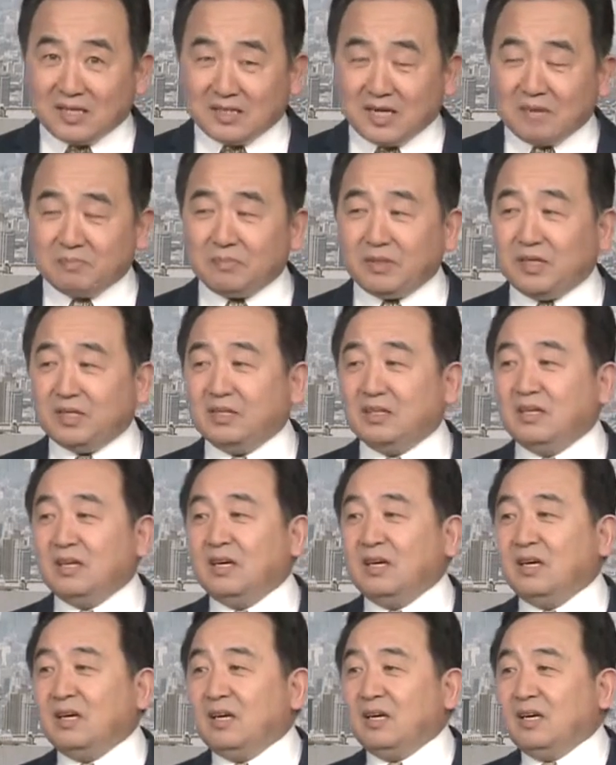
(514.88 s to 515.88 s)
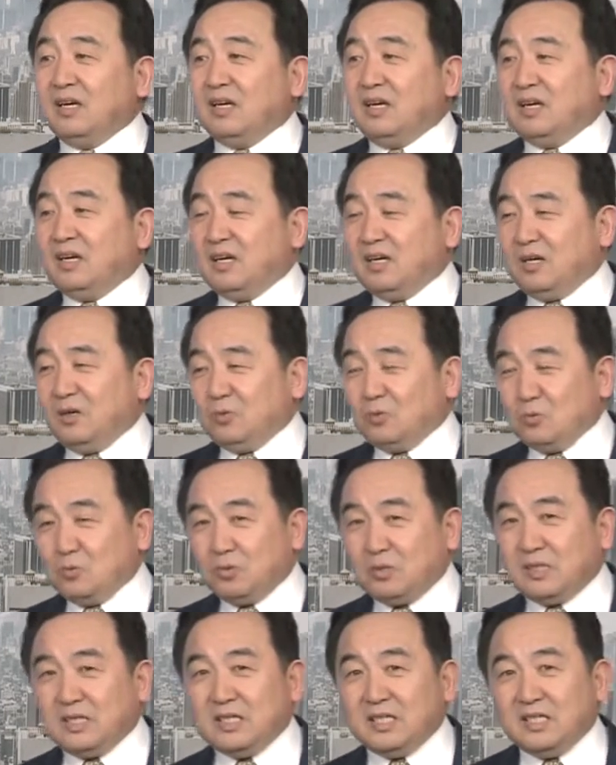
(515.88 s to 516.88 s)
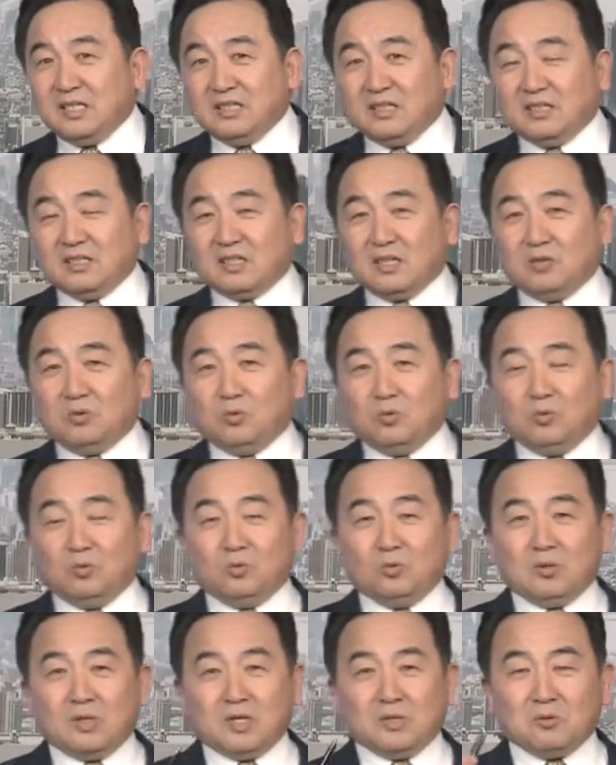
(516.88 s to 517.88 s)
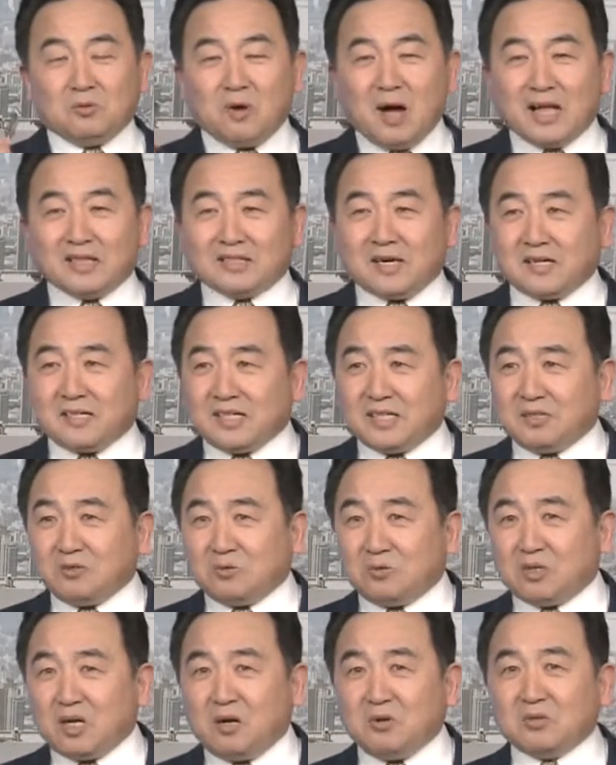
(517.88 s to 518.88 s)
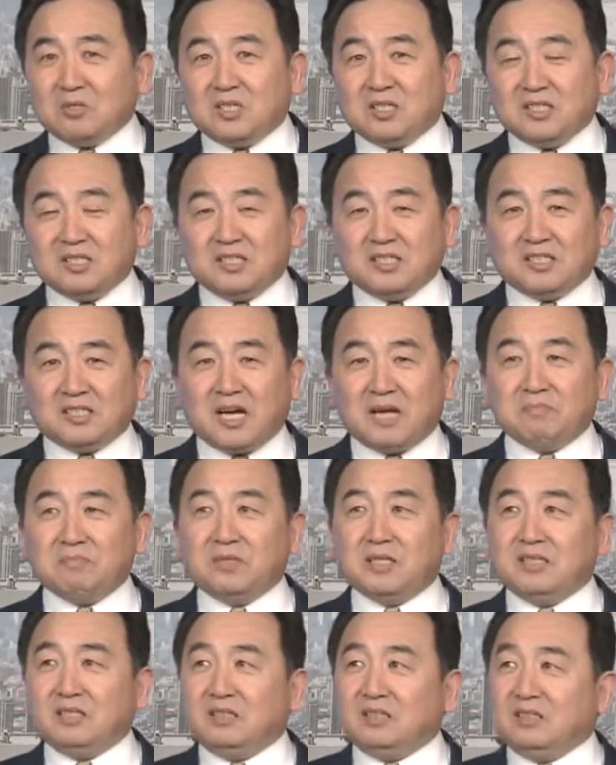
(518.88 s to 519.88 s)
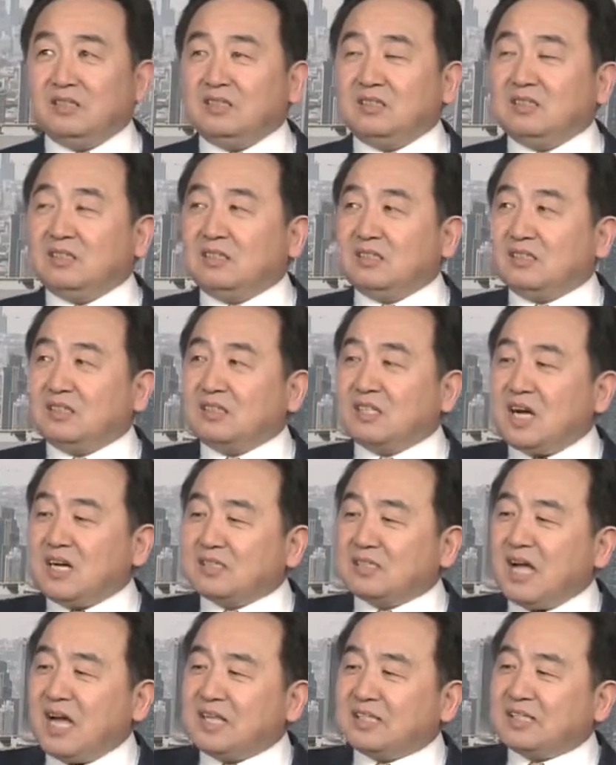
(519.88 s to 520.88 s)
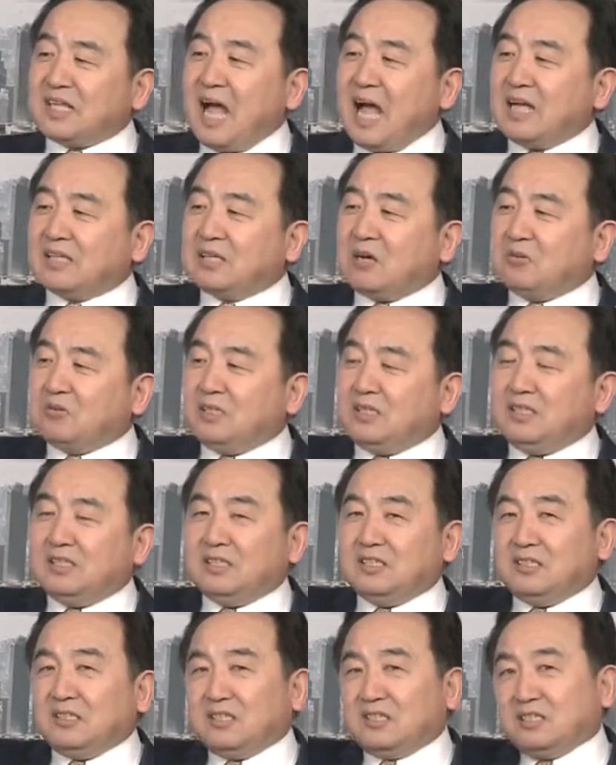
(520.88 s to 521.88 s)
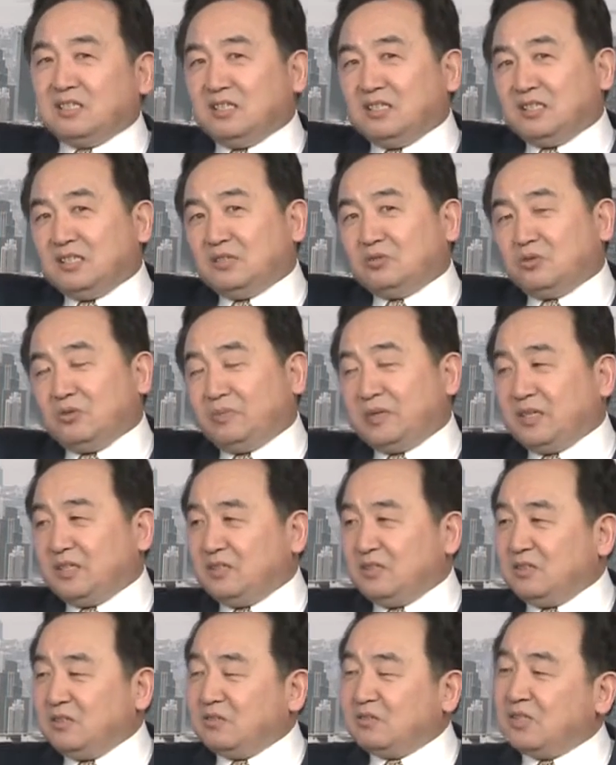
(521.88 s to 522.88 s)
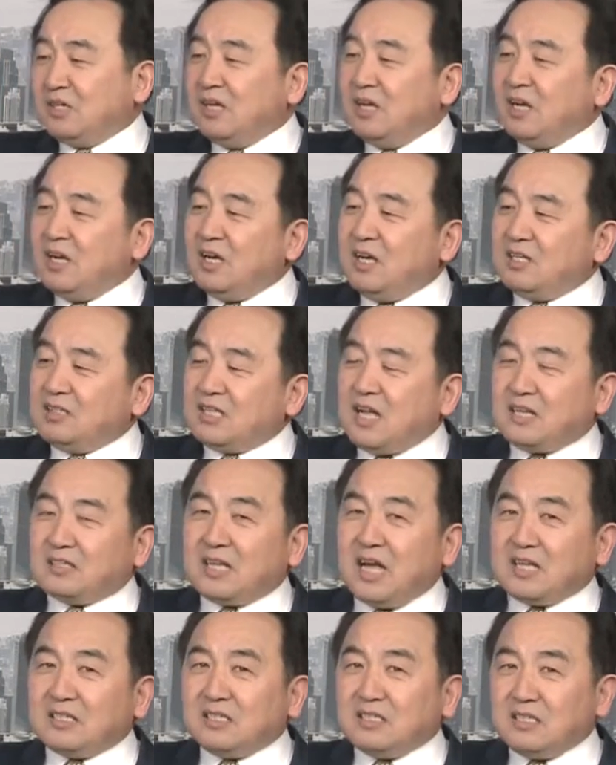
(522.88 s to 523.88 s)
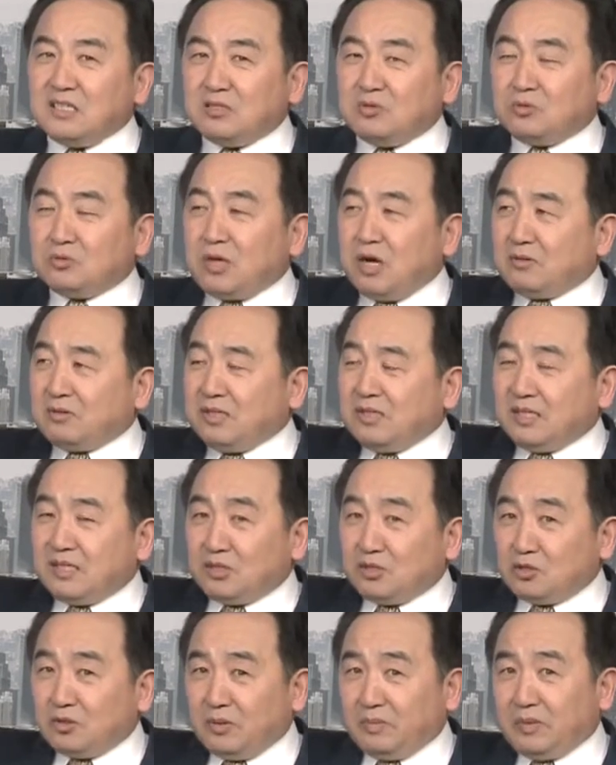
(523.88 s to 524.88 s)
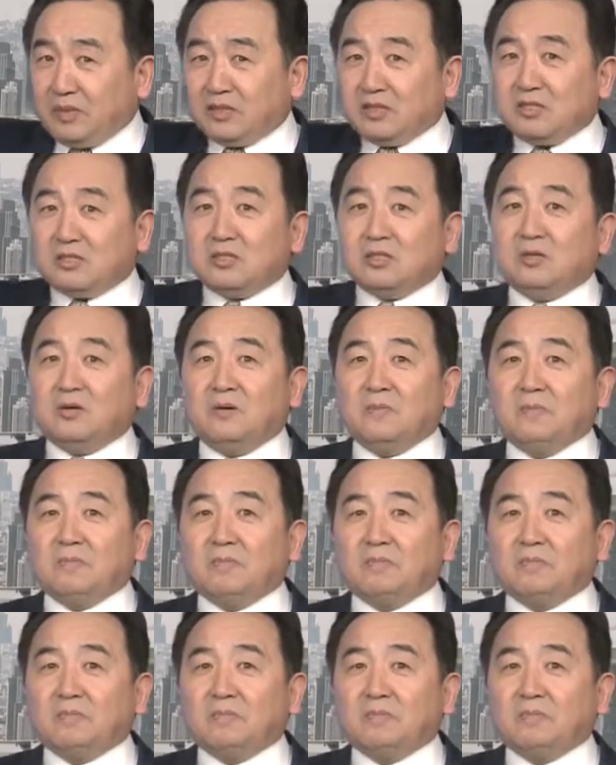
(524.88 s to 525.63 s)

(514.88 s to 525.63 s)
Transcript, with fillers: 产品，5G 等无人化的这种高科技产品。 当它达到一定的科技水平，就是当它进入到一定水平的时候，